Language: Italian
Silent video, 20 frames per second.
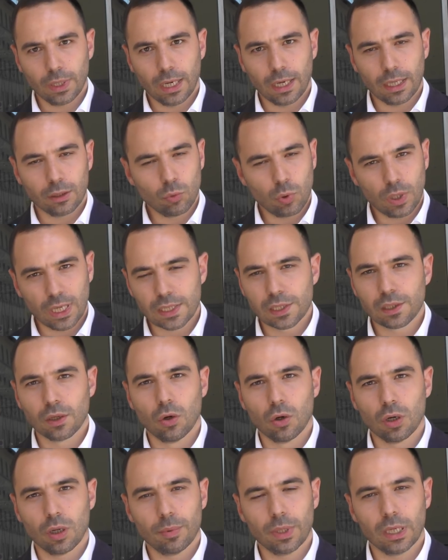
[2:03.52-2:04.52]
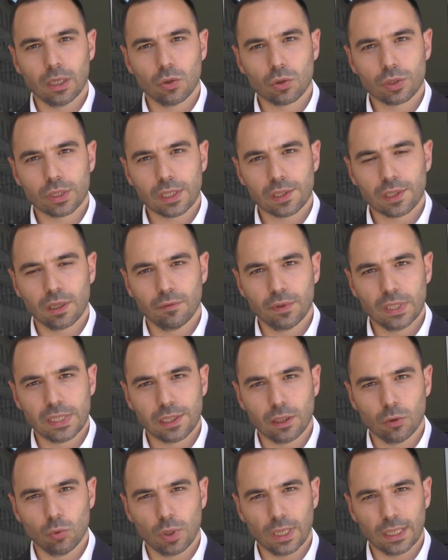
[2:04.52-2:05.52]
per l'educazione, per i nostri
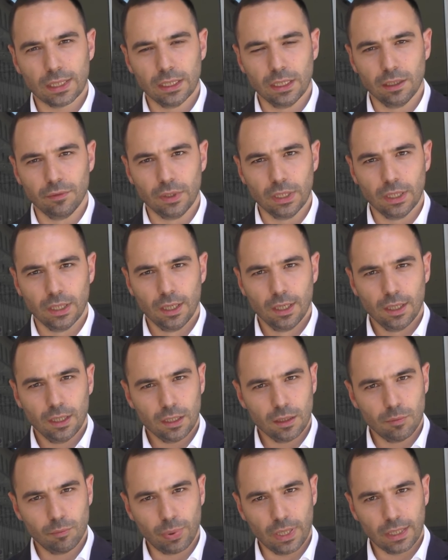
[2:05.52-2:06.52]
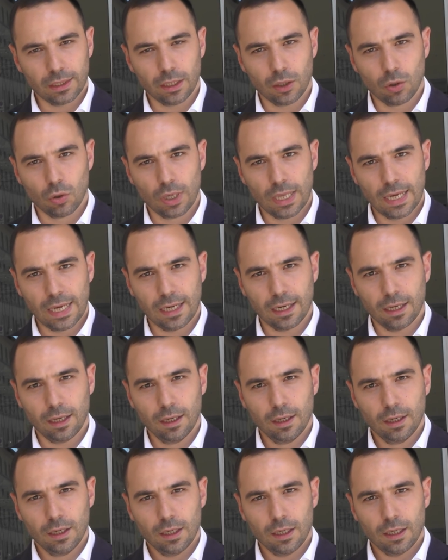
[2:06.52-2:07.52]
servizi educativi in particolare
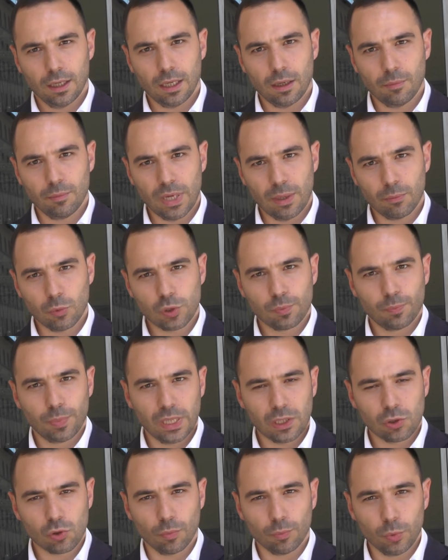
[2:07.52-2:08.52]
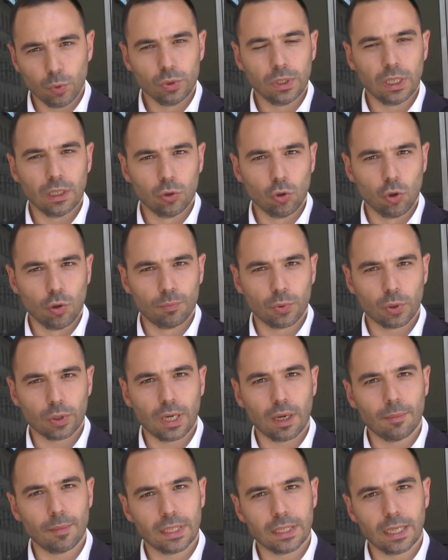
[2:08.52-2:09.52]
e abbiamo speso più del doppio
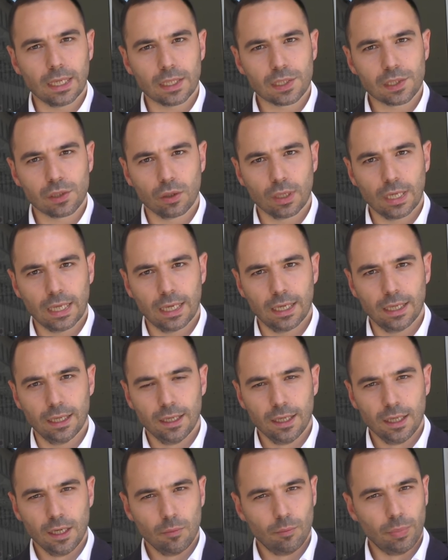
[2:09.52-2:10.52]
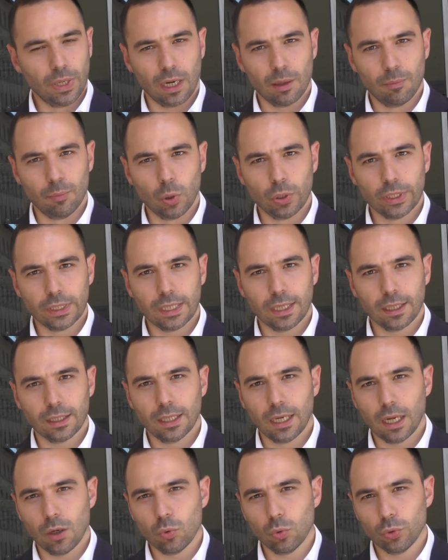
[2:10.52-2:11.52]
della media nazionale per le politiche
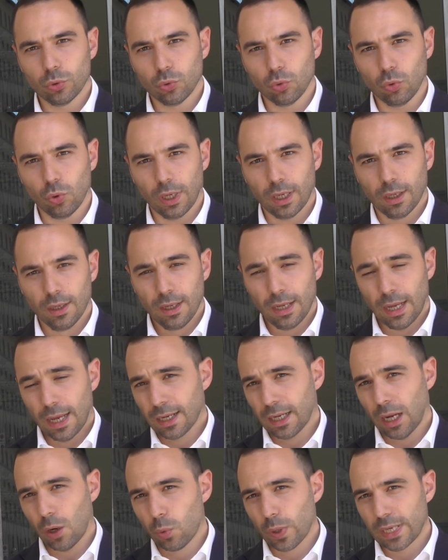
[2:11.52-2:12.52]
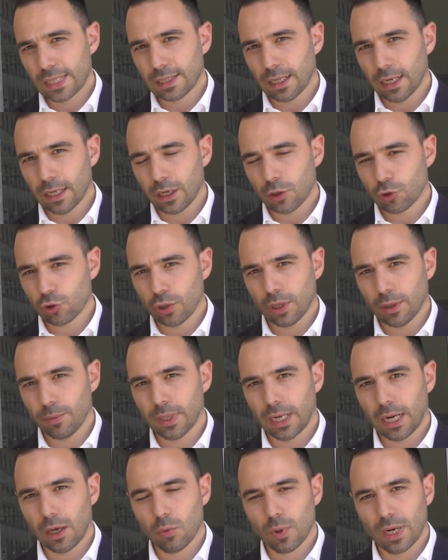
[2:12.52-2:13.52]
della cultura. Anche questa è la ragione
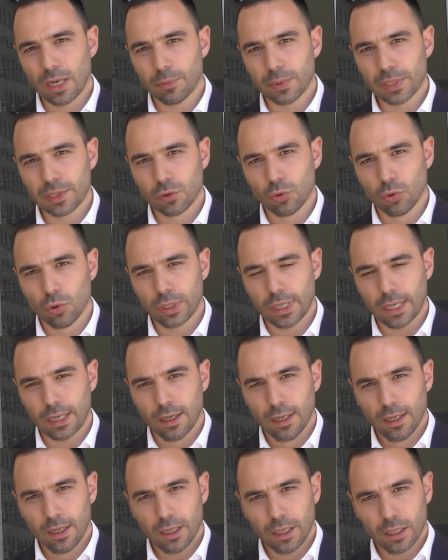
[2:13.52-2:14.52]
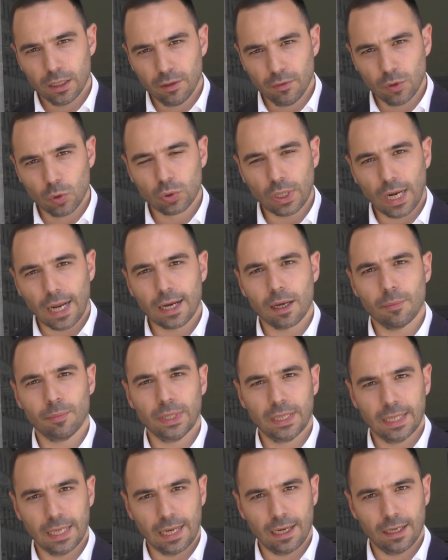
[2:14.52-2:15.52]
per la quale Pistoia è divenuta la
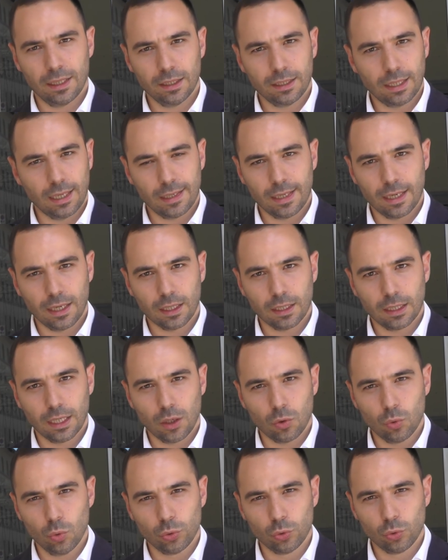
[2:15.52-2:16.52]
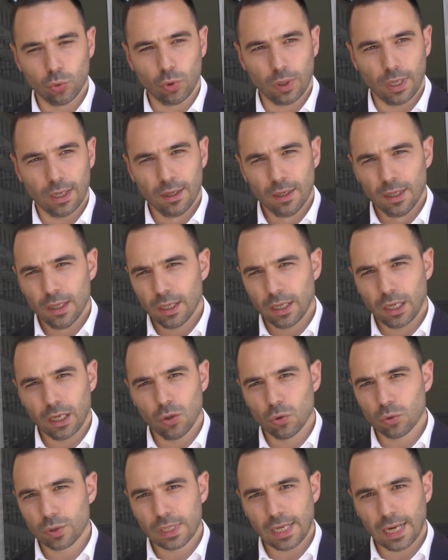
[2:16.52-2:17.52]
capitale italiana della cultura, che
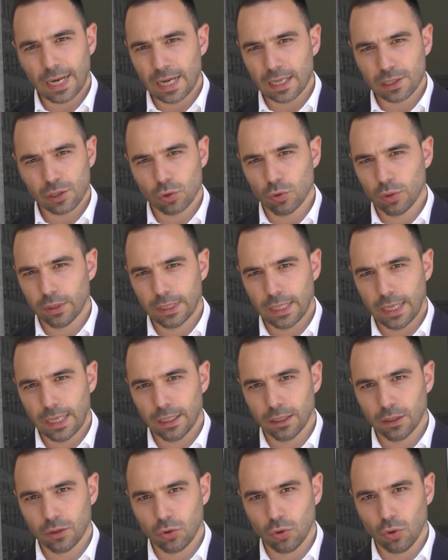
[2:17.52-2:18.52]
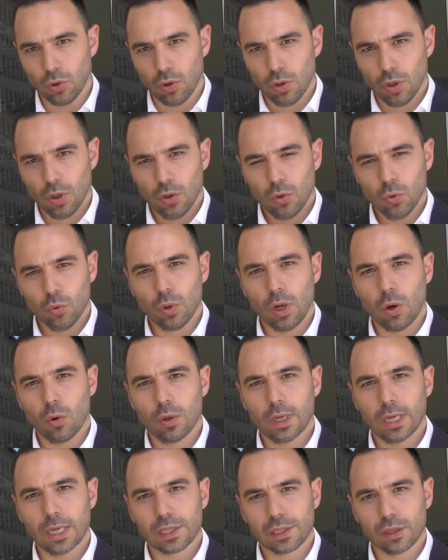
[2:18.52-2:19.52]
non sarà soltanto
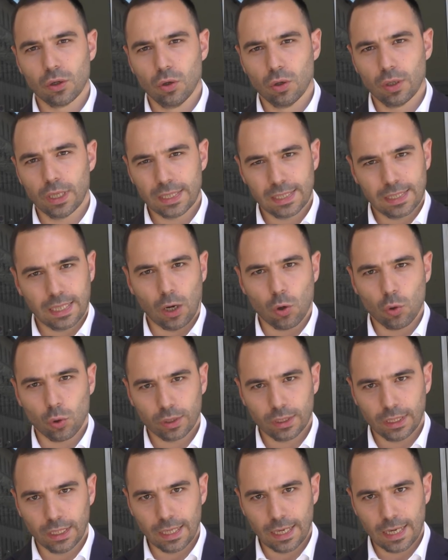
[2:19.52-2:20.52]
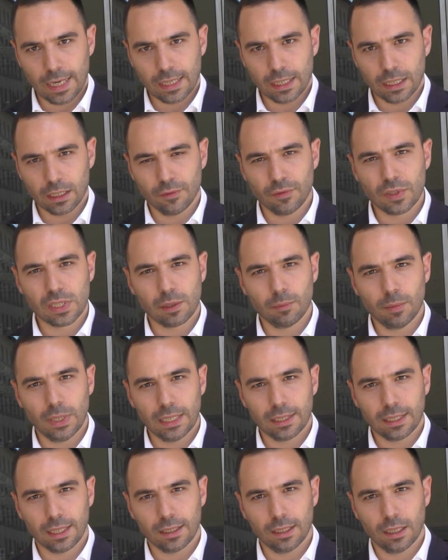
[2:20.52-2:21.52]
un'occasione straordinaria di
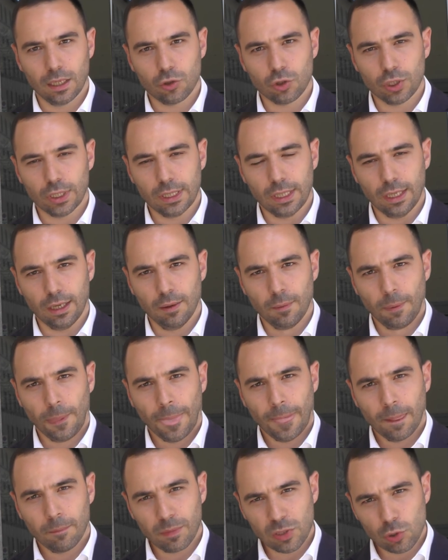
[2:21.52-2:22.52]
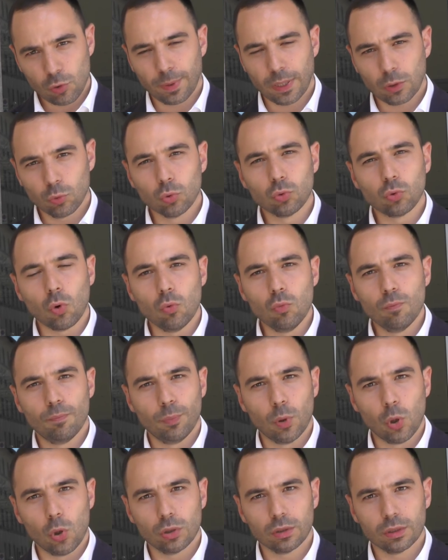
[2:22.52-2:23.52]
visibilità della città, ma soprattutto un
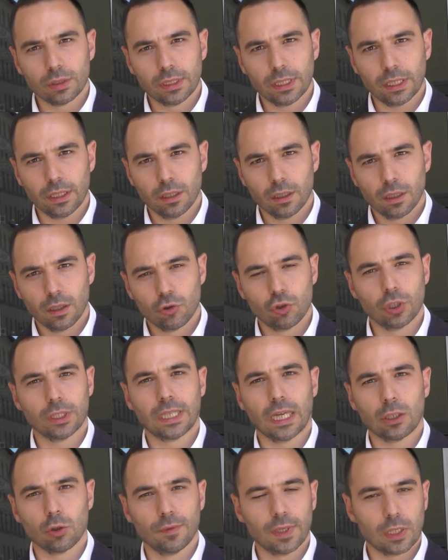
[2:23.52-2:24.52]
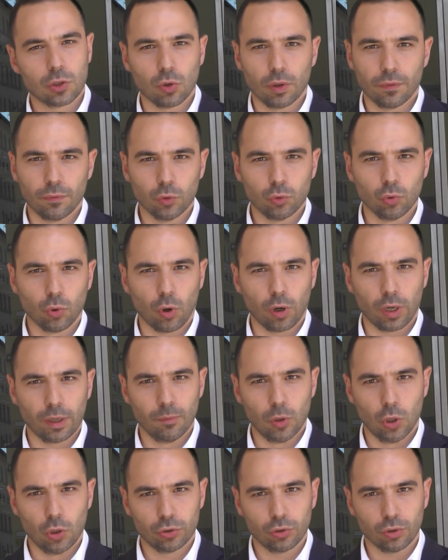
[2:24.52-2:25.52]
ponte gettato verso il futuro
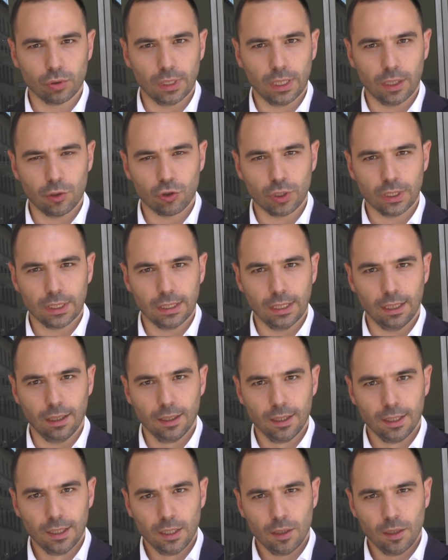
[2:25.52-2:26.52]
remoto della città,